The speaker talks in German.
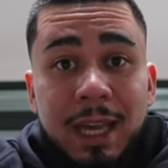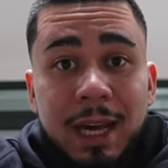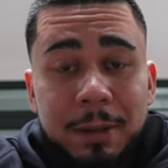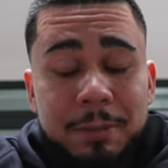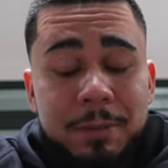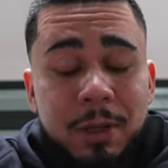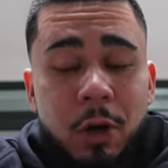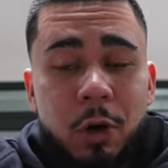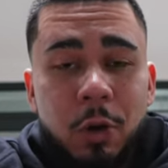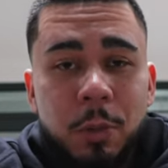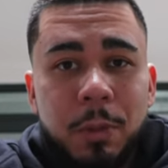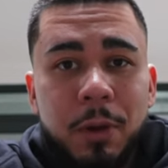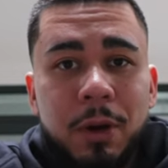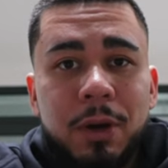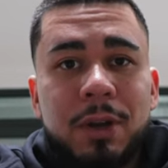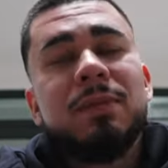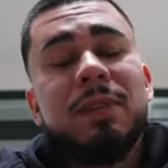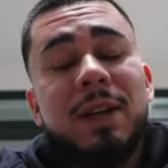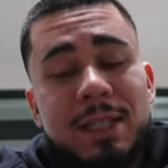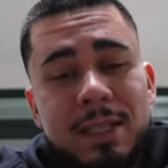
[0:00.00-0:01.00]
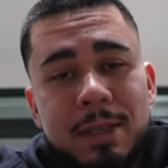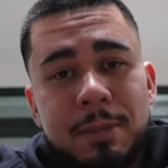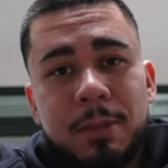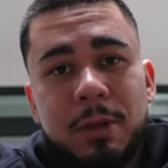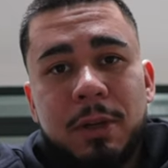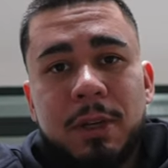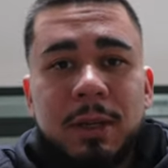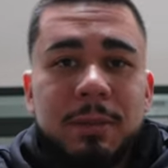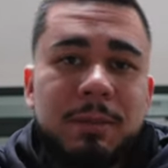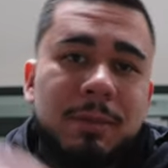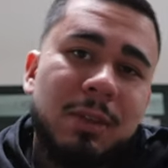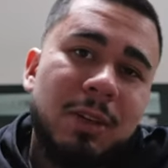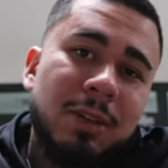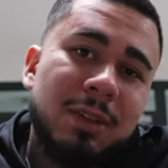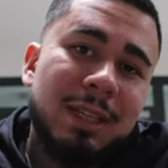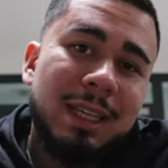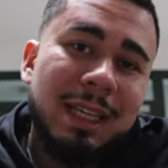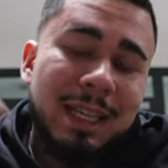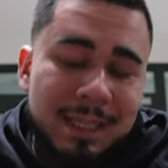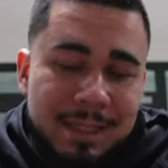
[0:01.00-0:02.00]
ihr habt auch Bock. Falls ihr Bock habt,
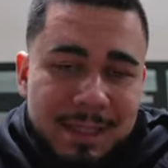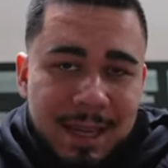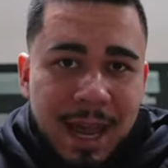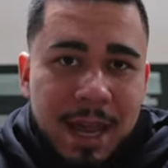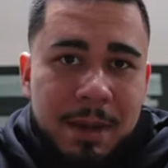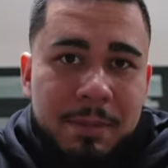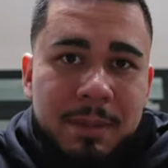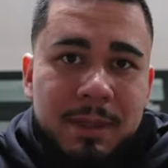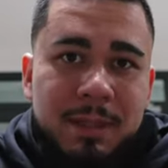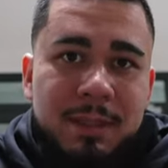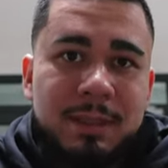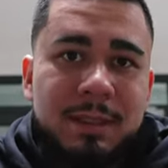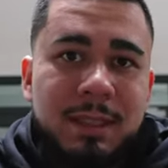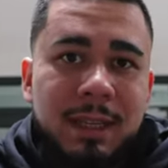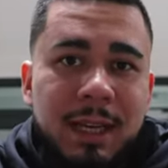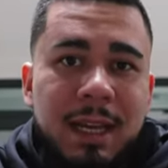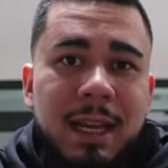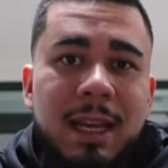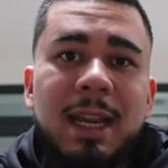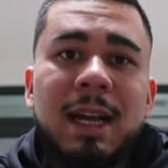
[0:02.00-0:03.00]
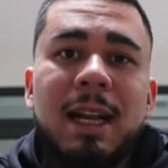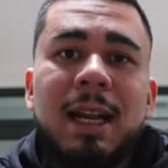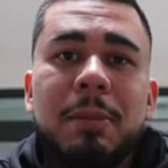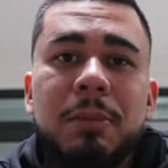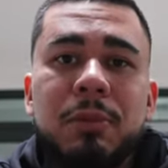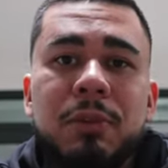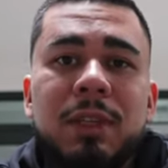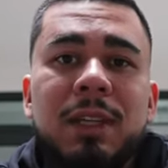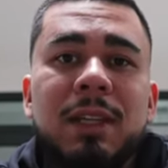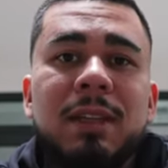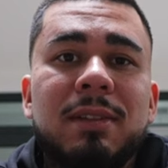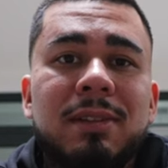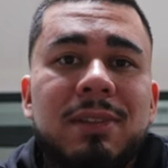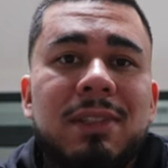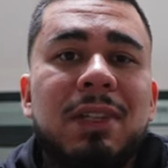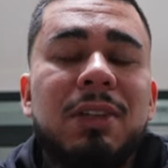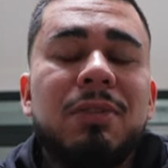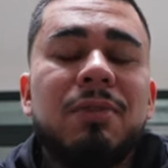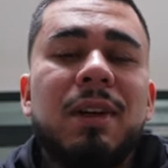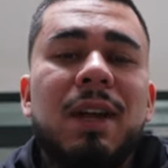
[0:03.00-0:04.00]
könnt ihr jetzt jetzt einmal den Kanal abonnieren,
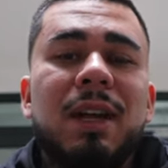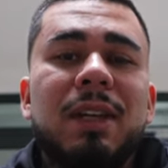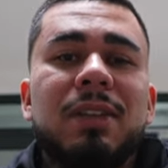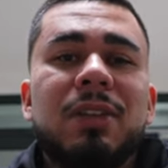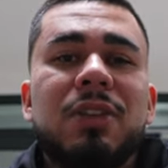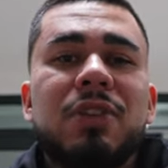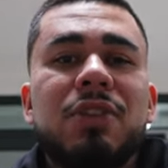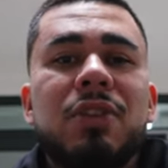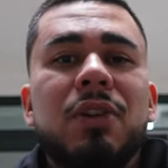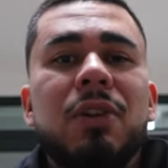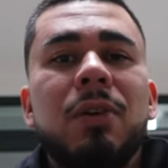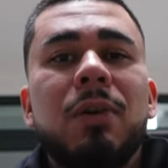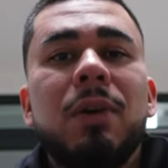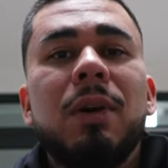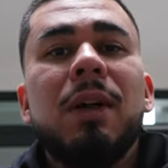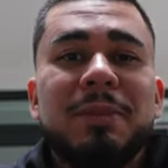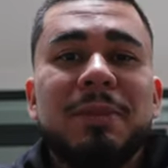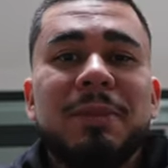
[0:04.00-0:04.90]
die Creator Show.